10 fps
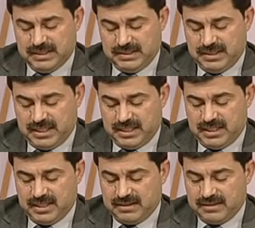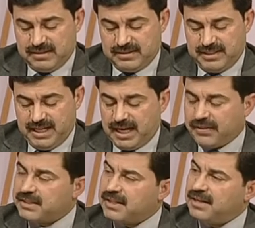يعني آه،
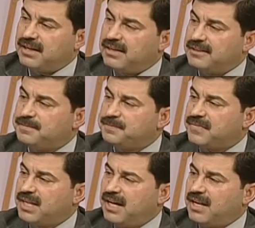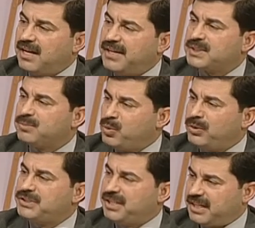تعاضد الخصم
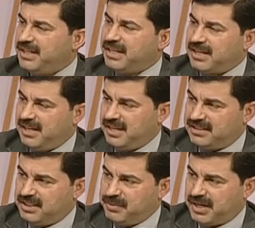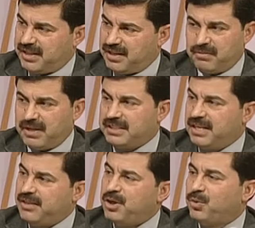والشقيق على تدمير هذا البلد
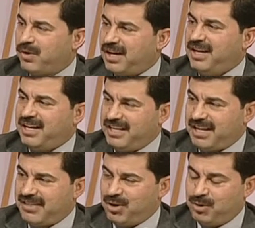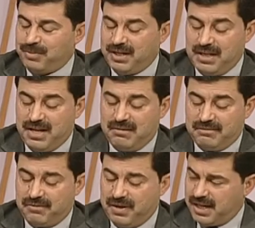الذي هو قلع لهذه الأمة
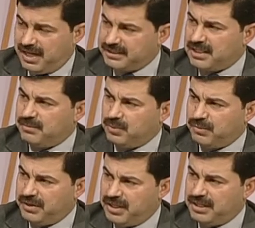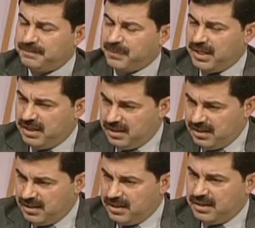ففيها عتب وفيها
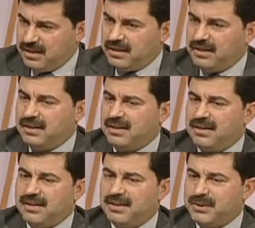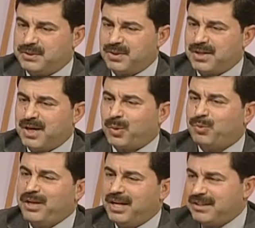آه، استذكار
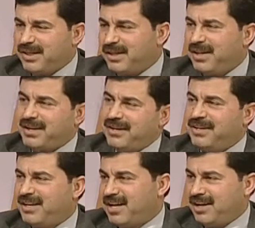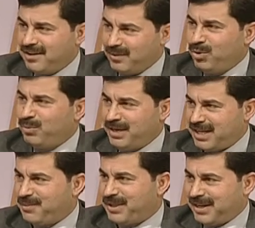وفيها تذكير أننا قلوبنا
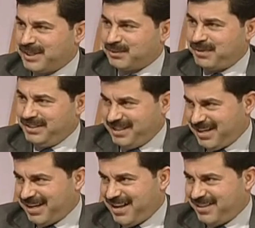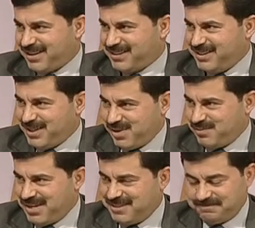كبيرة نصفح سأقرأ هذه القصيدة
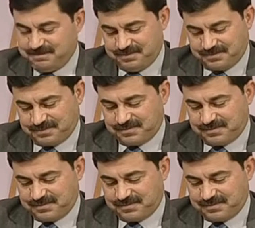ثم تفضل